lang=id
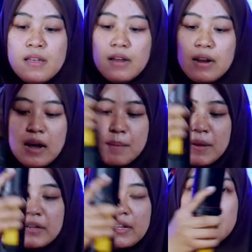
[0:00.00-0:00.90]

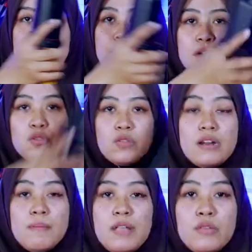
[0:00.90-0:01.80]
Kelengkapan di harga
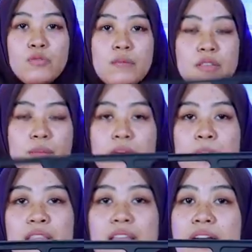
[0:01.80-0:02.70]
4.600 teman-teman
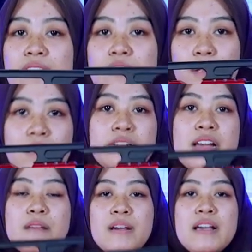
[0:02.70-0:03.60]
dapat tas,
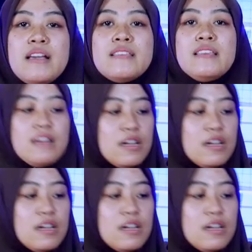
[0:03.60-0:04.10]
peredam, magazin,